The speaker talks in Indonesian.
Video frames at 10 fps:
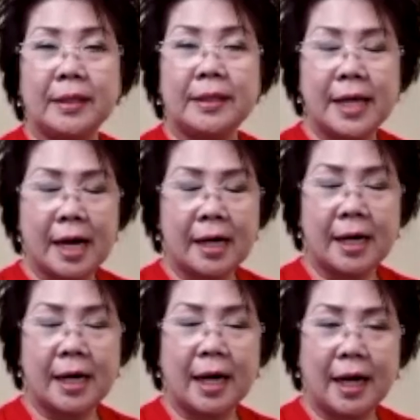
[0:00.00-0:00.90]

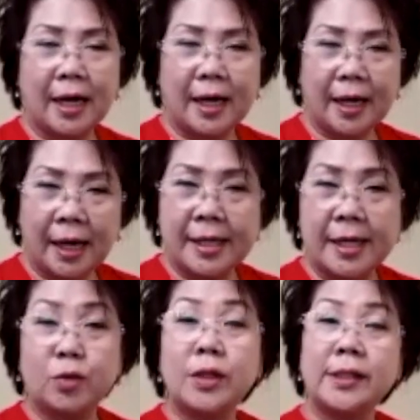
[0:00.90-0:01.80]
yang
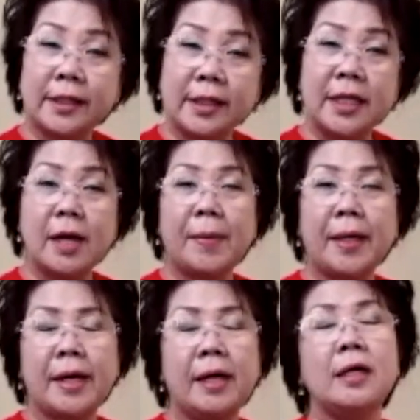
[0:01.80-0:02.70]
ada tuh di Sydney ya
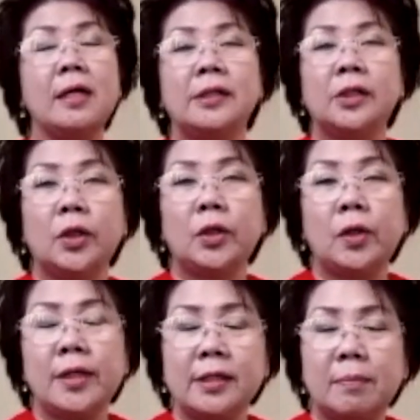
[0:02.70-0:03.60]
Pak ya.
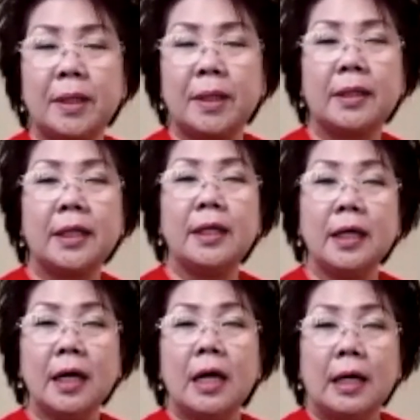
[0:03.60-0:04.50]
Contohnya seperti
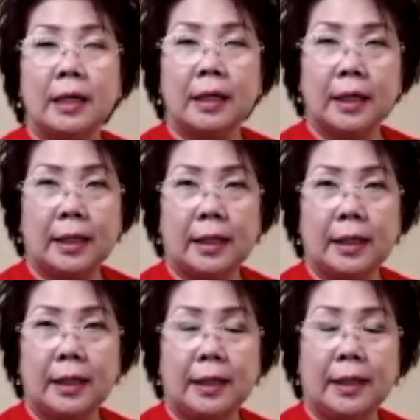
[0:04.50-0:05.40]

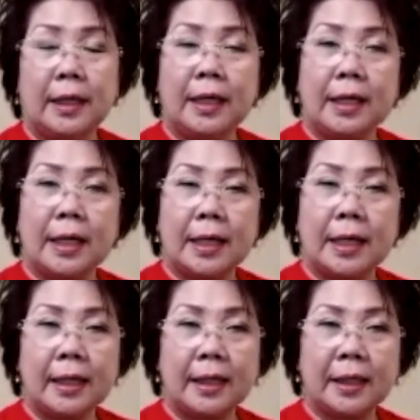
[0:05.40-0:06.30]
uh,
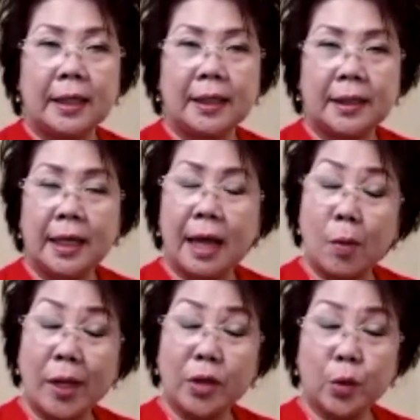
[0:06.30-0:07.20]

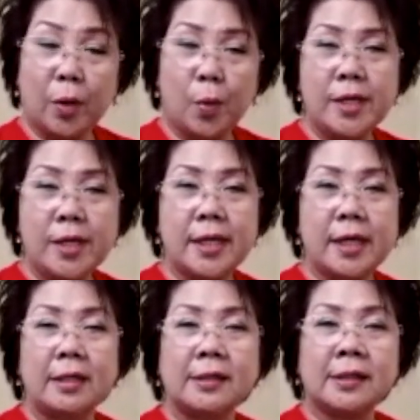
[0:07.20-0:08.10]
relawan to
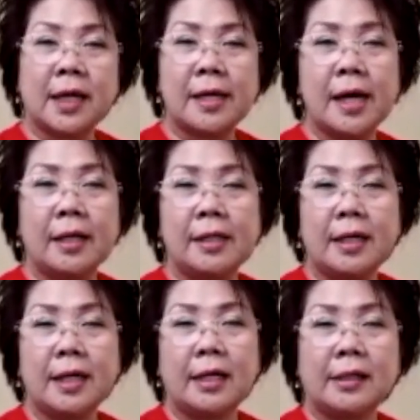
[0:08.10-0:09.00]
GWJ. Saya
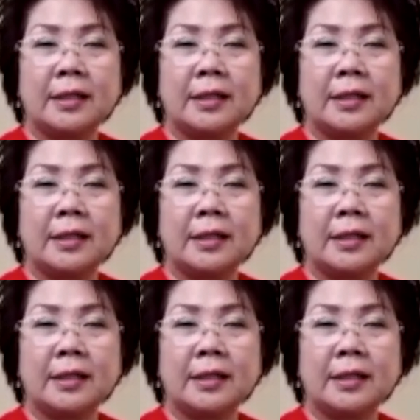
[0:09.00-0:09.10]
adalah